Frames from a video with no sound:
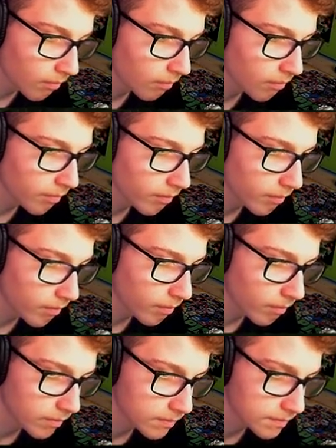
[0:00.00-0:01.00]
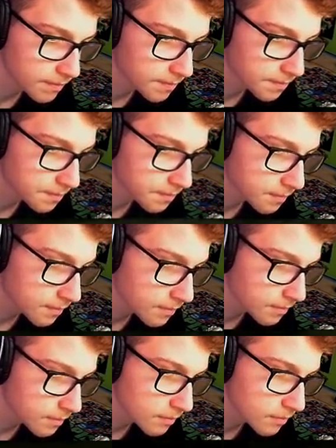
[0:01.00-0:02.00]
falls ihr es nicht wisst, das sind äh,
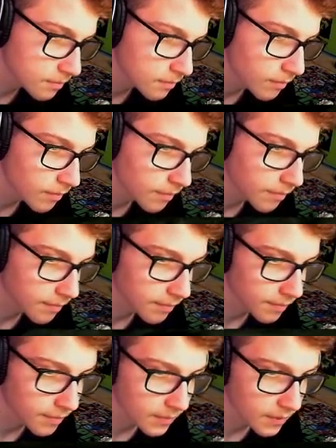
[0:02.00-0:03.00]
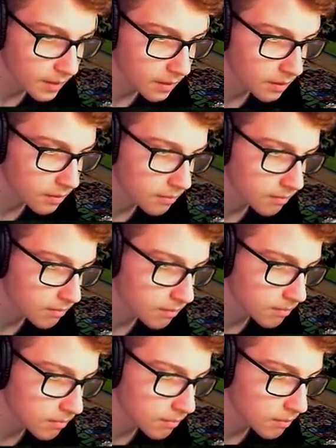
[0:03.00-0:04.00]
Tiere, die sind einfach abnormal stark und wenn
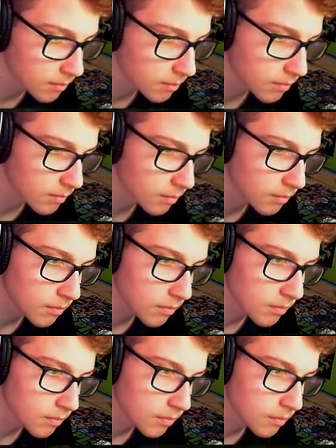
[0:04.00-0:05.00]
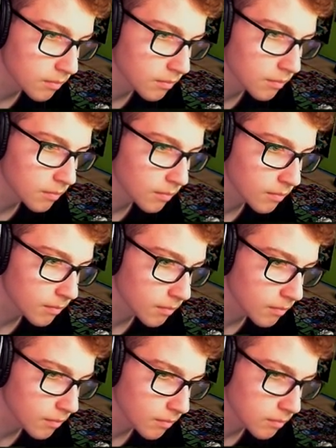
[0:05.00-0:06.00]
man die tötet, kriegt übelst viel EP, aber es
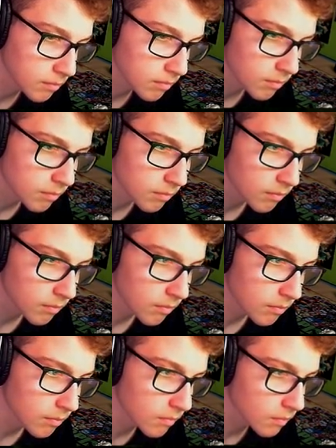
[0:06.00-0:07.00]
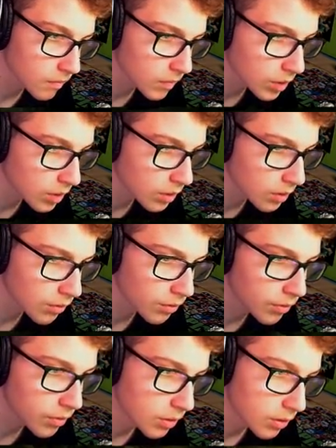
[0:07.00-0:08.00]
ist auch übelst schwer, die zu töten. Und da hinten ist wieder ein.
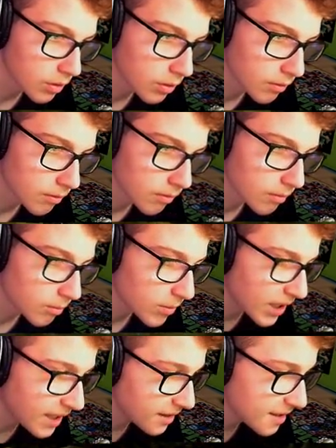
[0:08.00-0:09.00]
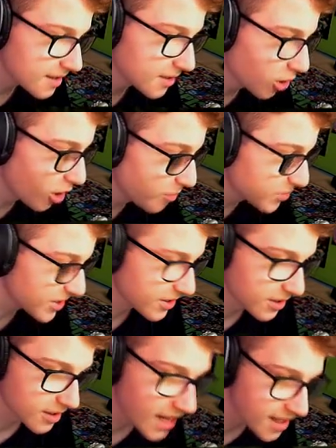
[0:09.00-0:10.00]
Da hinten ist ein Tops!
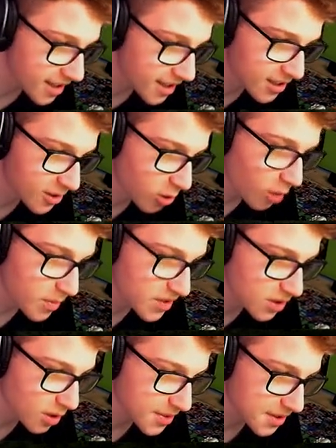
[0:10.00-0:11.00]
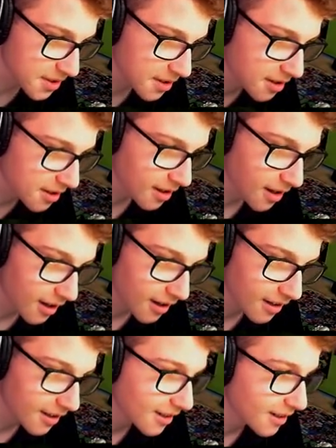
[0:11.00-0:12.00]
Da hinten ist ein Tops, Tops! Oh
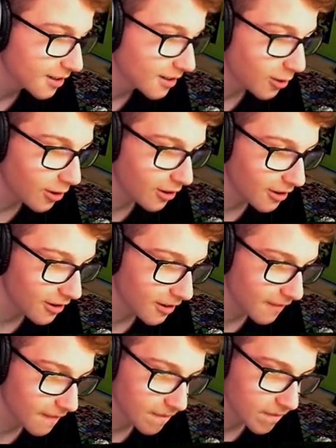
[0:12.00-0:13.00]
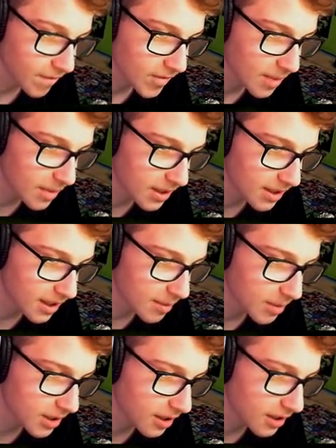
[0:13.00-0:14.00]
lol, okay, hier, Jörn. Gib mir Leder, äh, gib mir
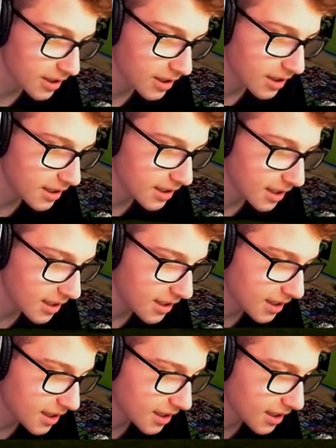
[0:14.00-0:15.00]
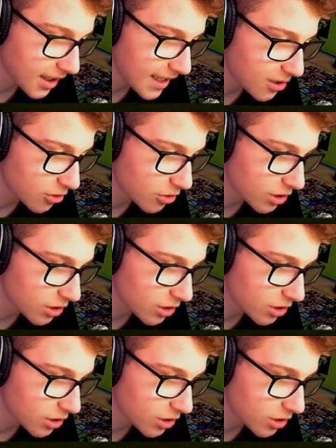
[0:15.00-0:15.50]
Leder, Leder, Leder, Leder, Leder,